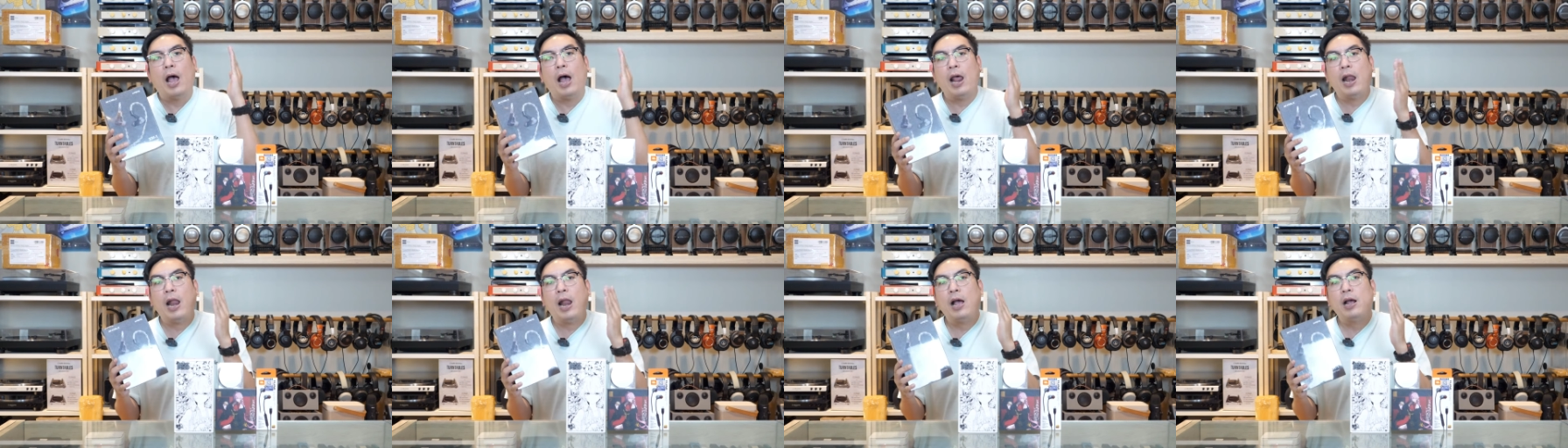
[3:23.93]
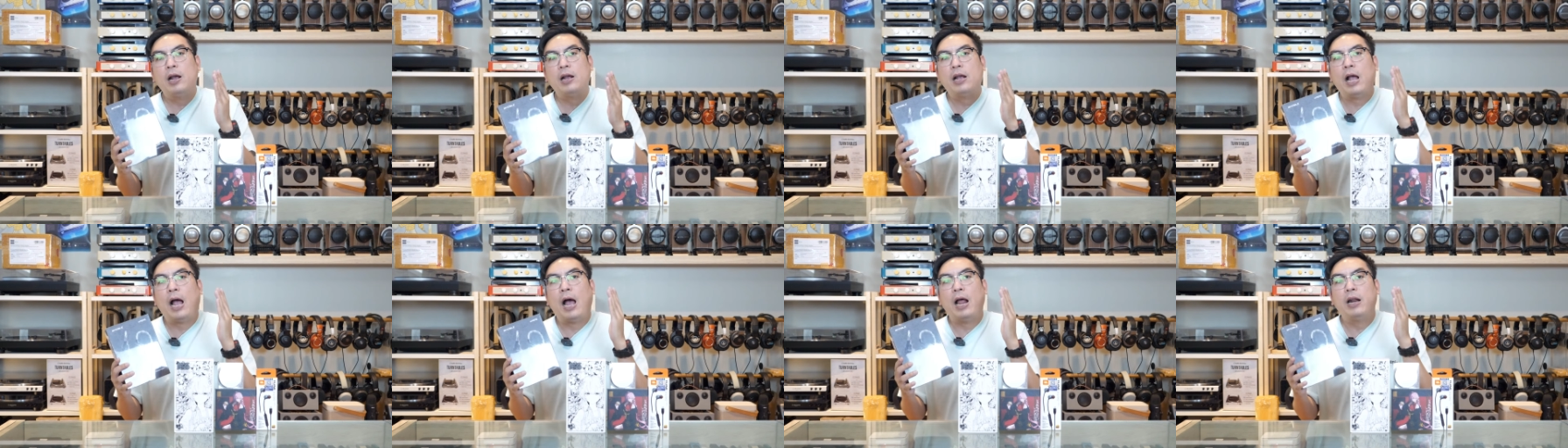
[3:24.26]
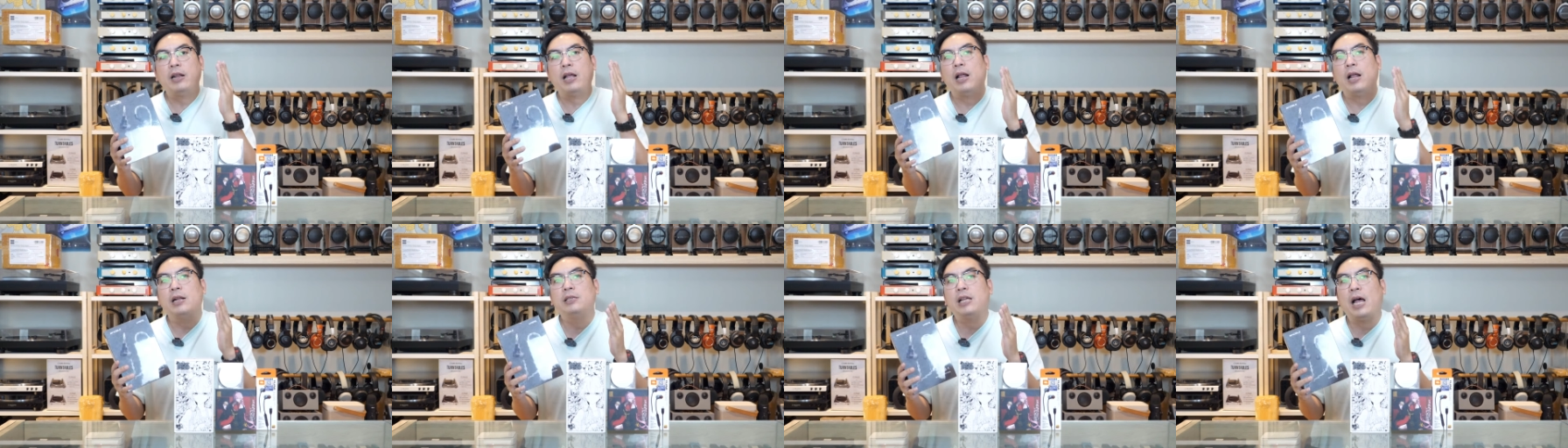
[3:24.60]
อลังการ
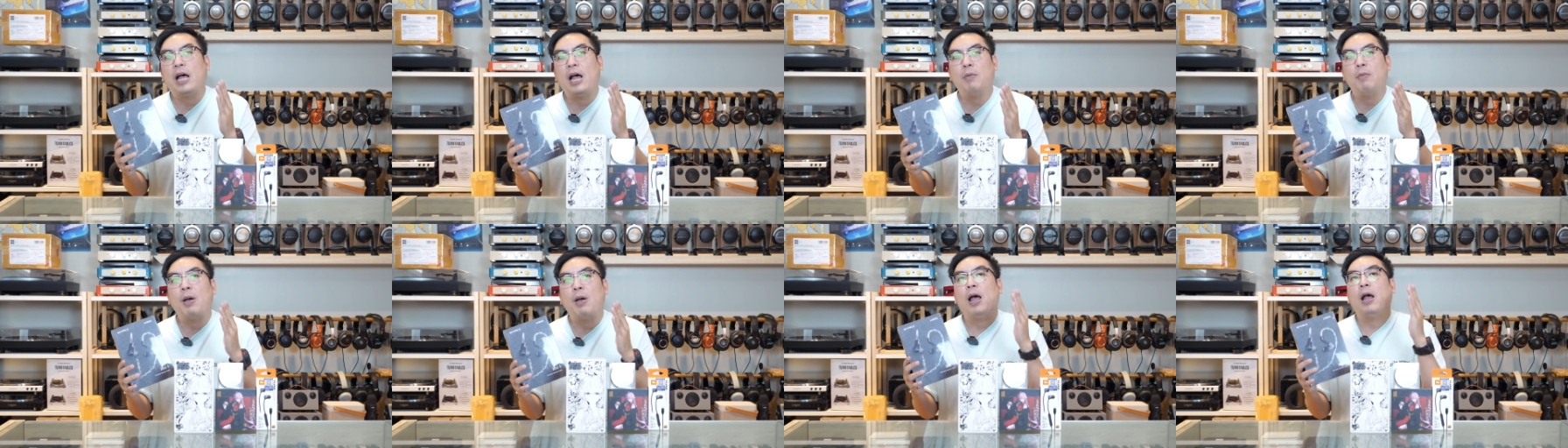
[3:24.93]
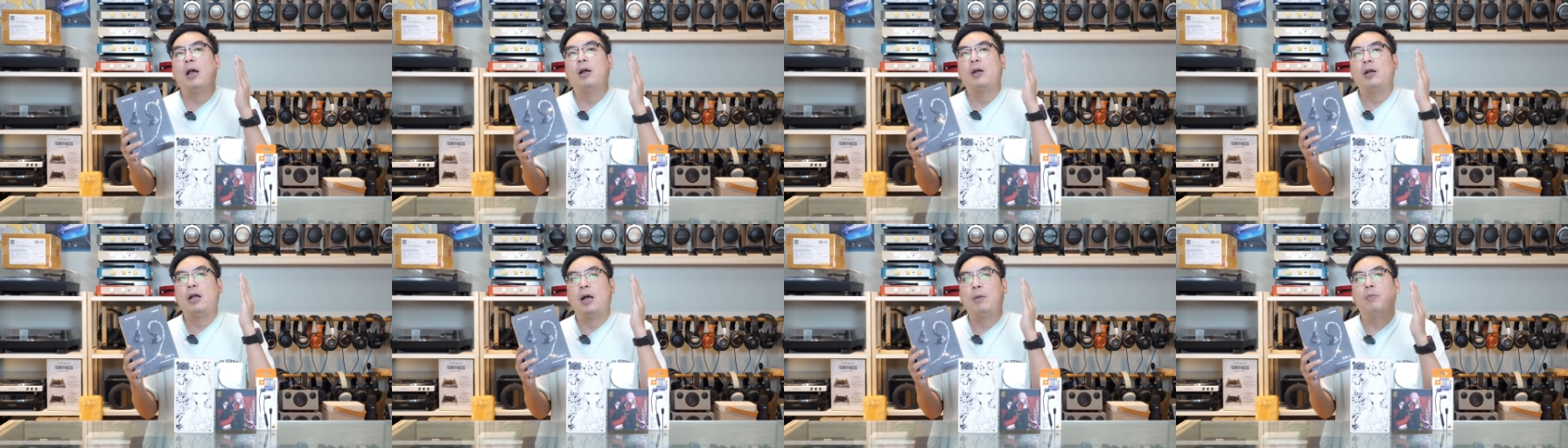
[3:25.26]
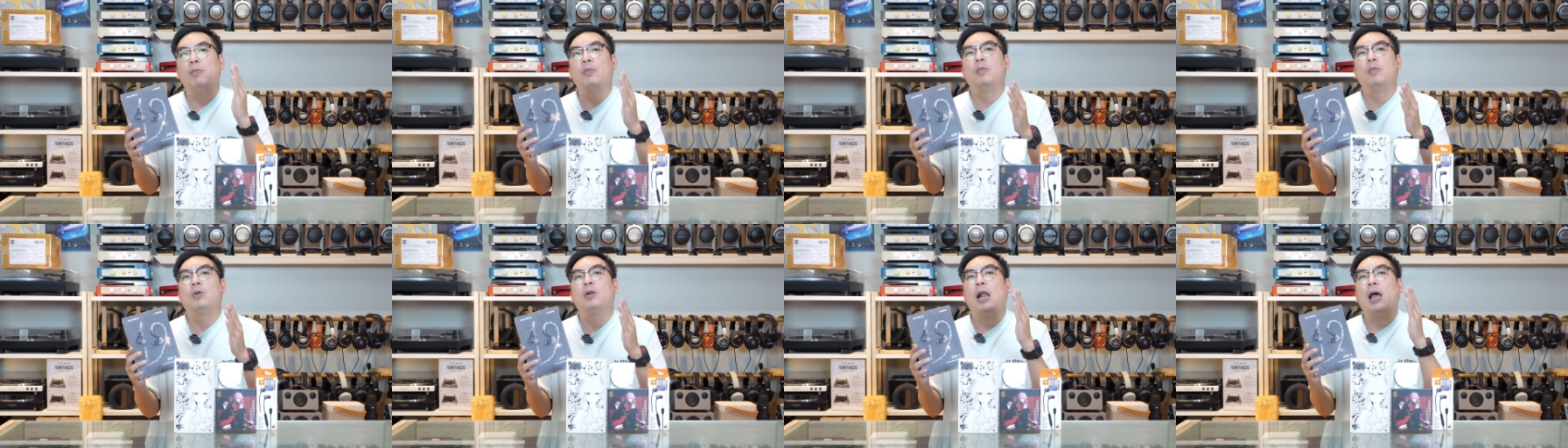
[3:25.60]
งานสร้างมากกับ
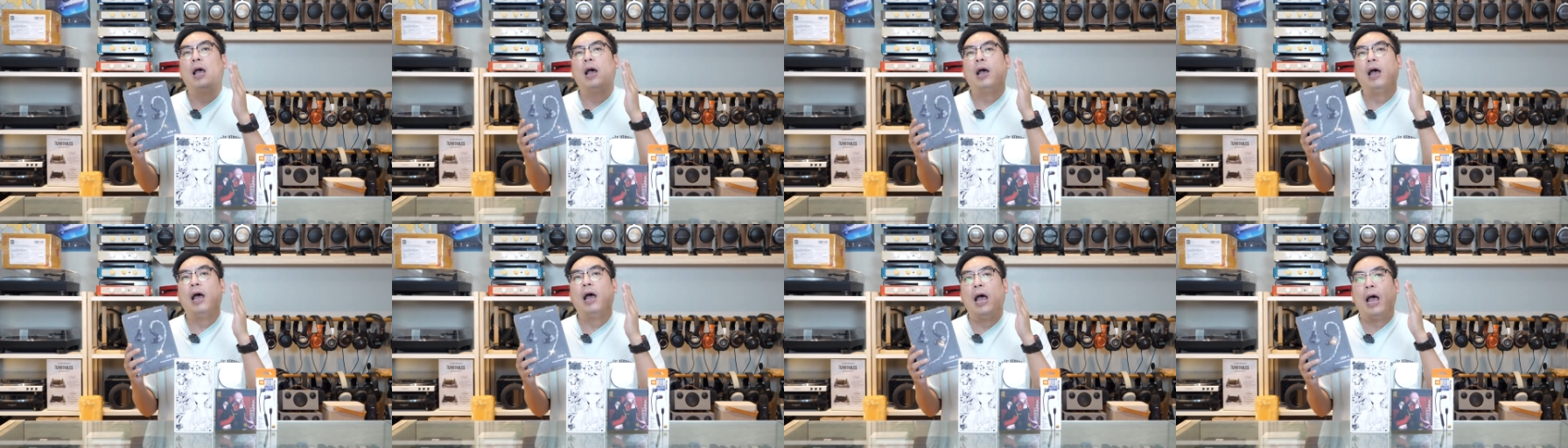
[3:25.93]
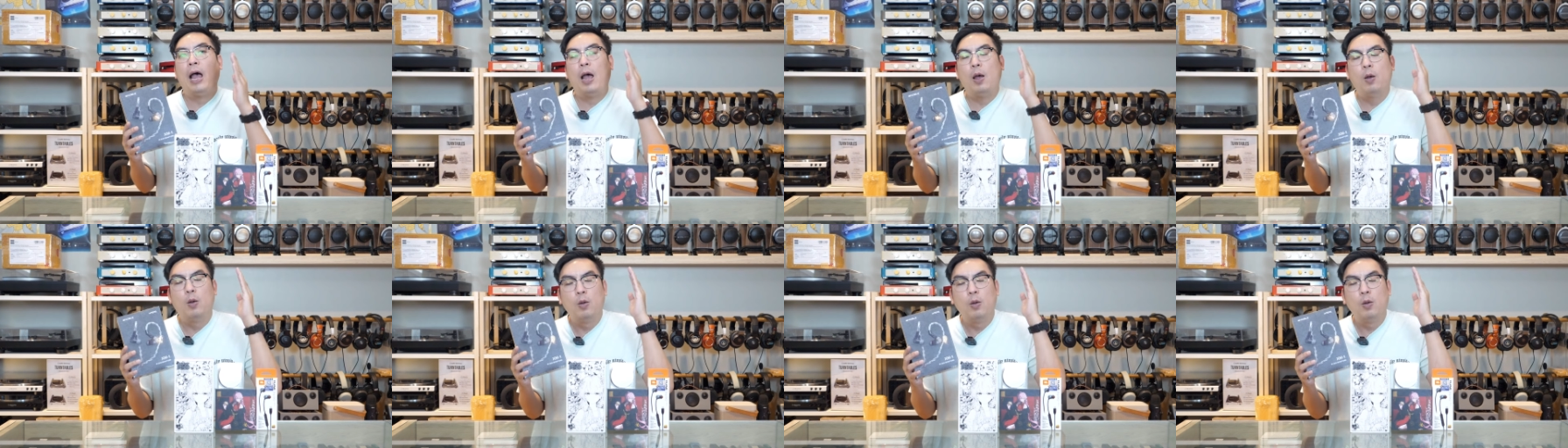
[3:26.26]
ราคา